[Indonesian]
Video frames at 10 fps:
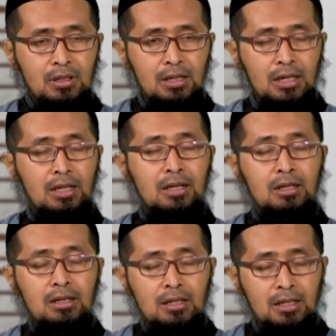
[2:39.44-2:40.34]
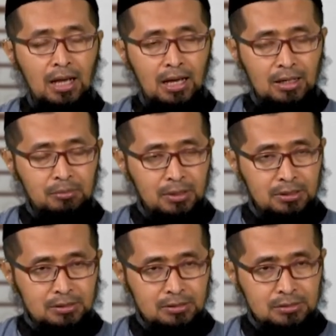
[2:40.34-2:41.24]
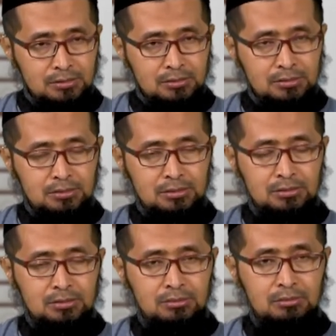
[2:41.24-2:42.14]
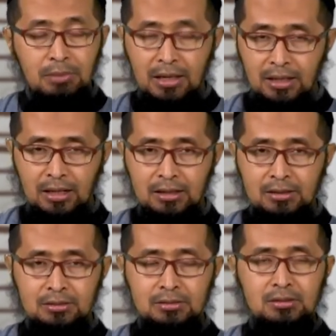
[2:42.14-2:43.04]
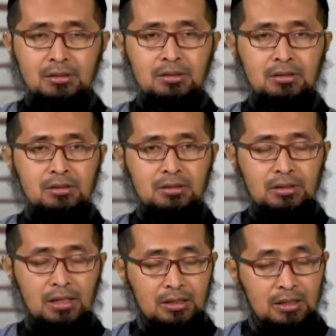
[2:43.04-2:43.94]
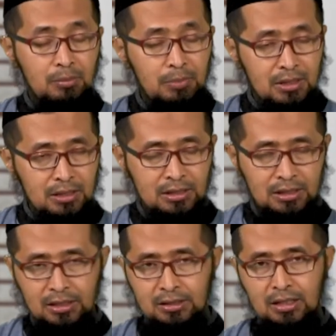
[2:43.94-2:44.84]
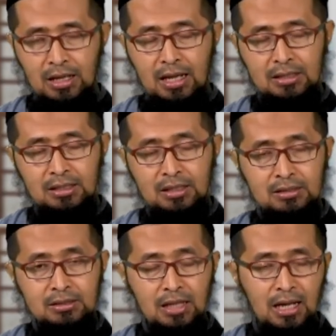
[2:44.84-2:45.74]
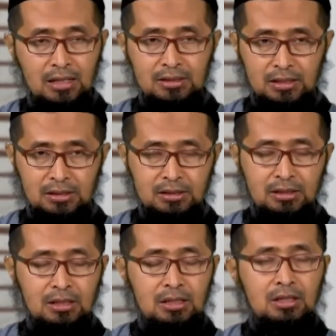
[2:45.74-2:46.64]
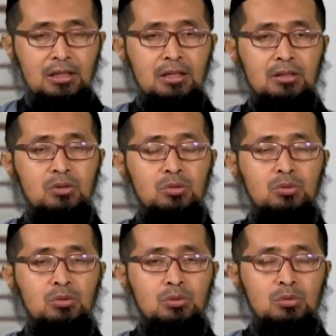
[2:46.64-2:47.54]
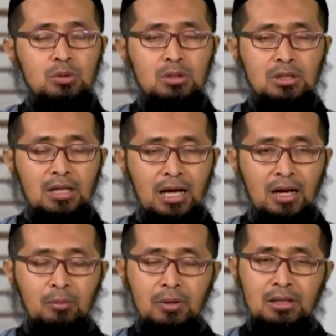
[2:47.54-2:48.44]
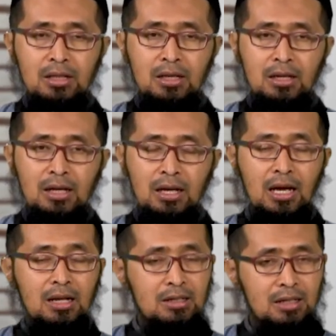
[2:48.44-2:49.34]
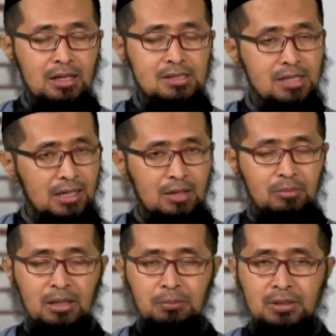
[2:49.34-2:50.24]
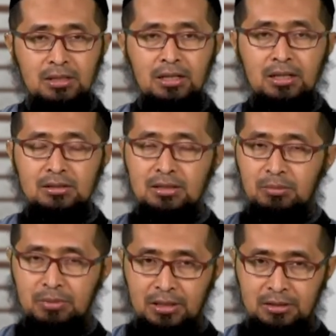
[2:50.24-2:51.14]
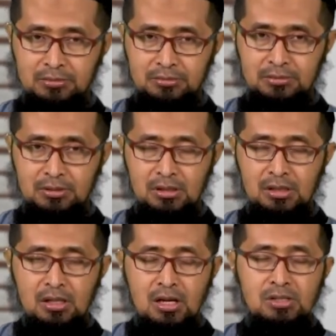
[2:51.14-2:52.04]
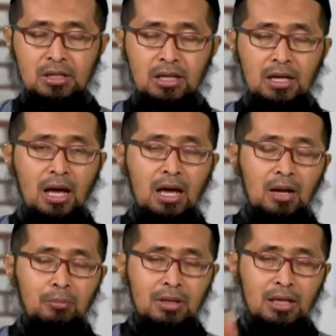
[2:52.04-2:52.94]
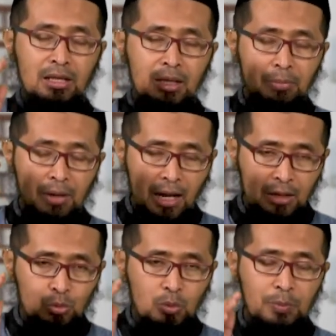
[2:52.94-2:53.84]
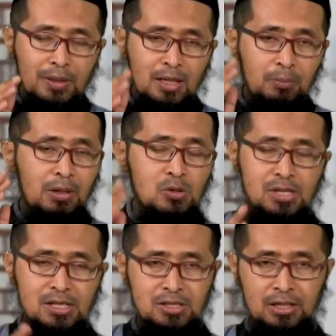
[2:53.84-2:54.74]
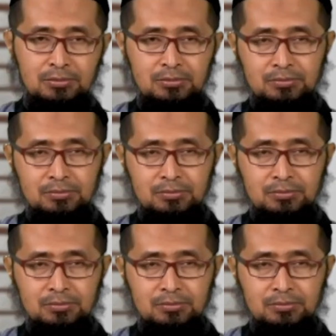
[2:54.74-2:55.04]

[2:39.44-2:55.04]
karena keharaman barang yang dia beli dengan harta yang tidak halal tadi, itu keharamannya karena cara mendapatkan yang tidak benar. Sehingga keharamannya hanya berlaku pada beliau saja.